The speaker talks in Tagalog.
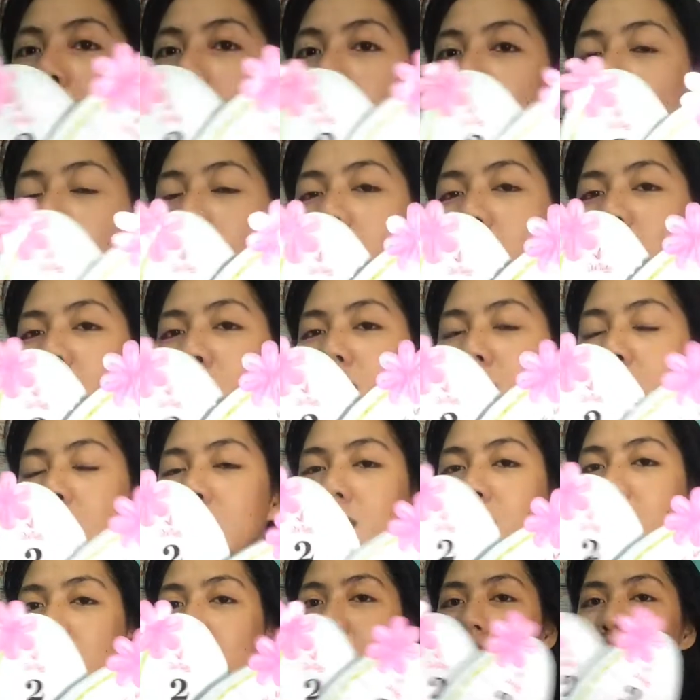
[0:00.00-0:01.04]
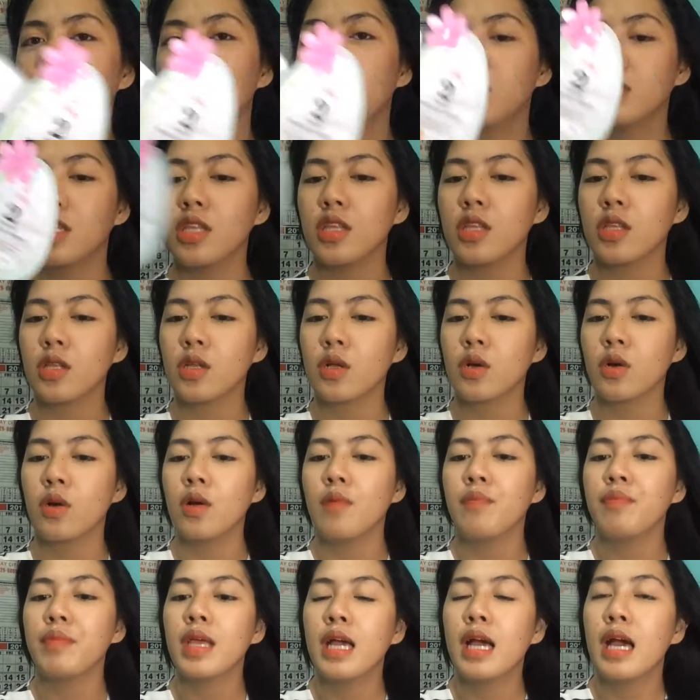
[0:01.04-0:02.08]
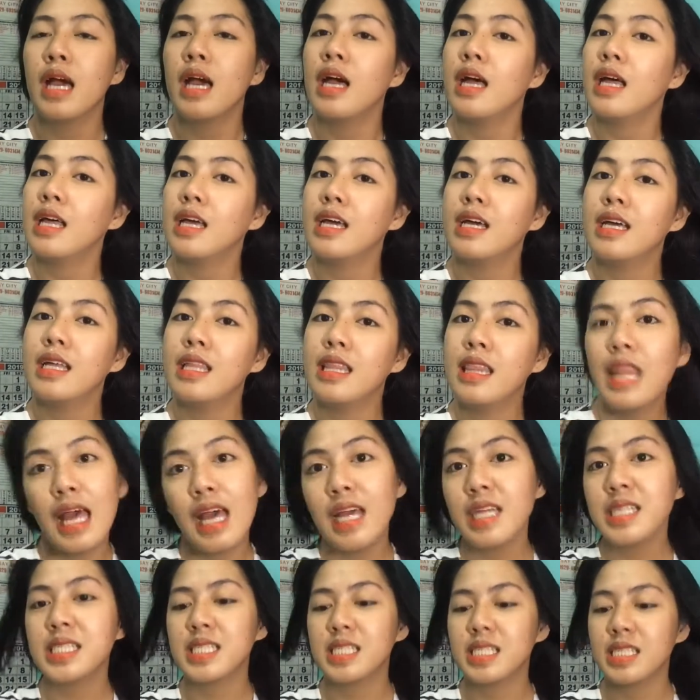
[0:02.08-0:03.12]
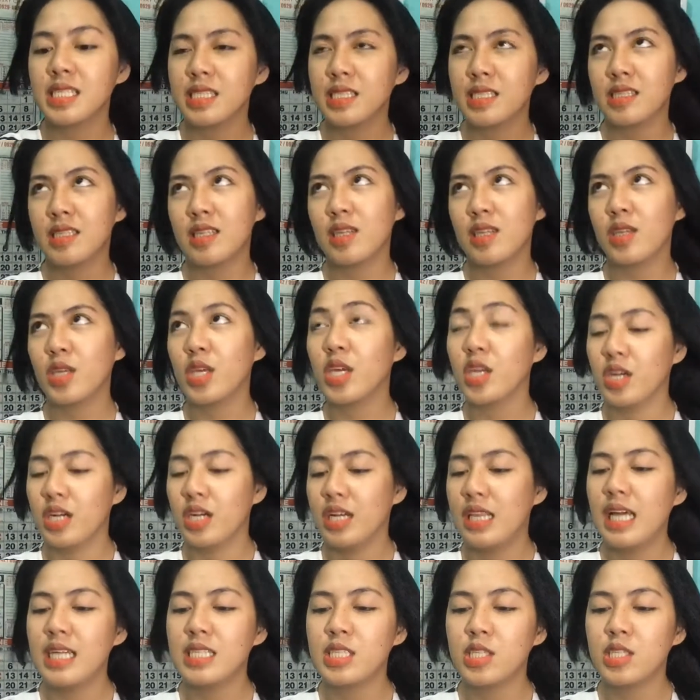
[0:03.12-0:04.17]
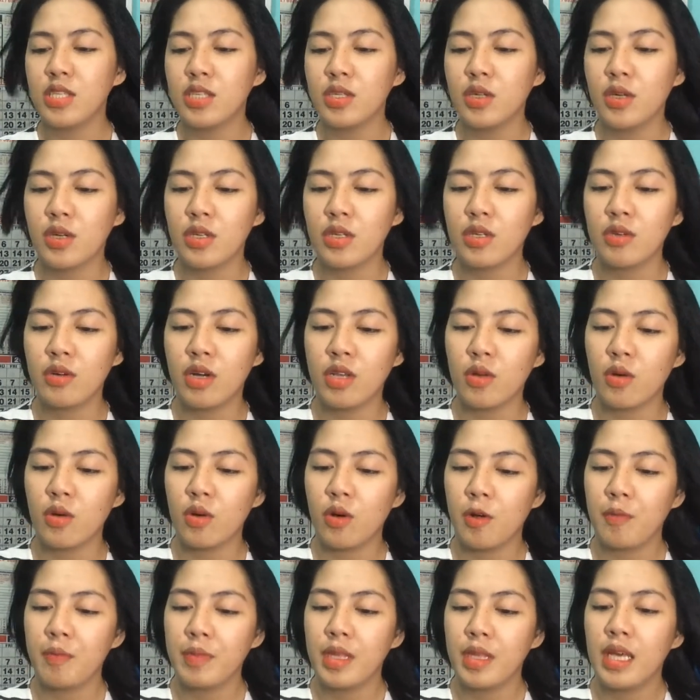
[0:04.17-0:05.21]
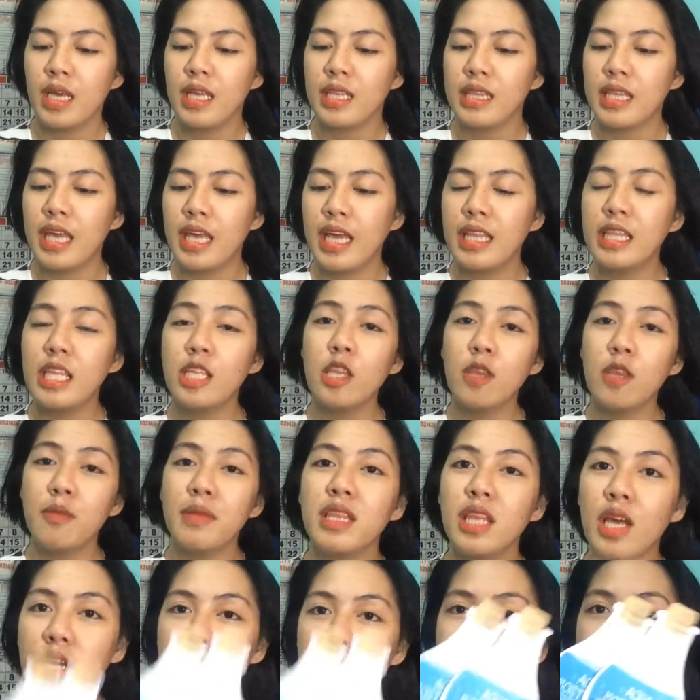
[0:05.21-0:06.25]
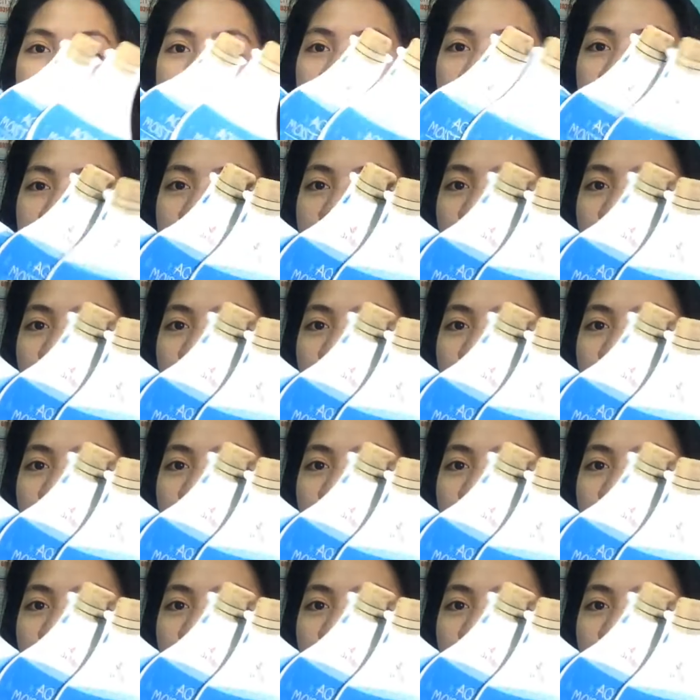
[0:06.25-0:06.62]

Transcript: Ginamit ko na siya sa skincare routine ko. Last year. Last year yun. Wow! Then, dito naman tayo sa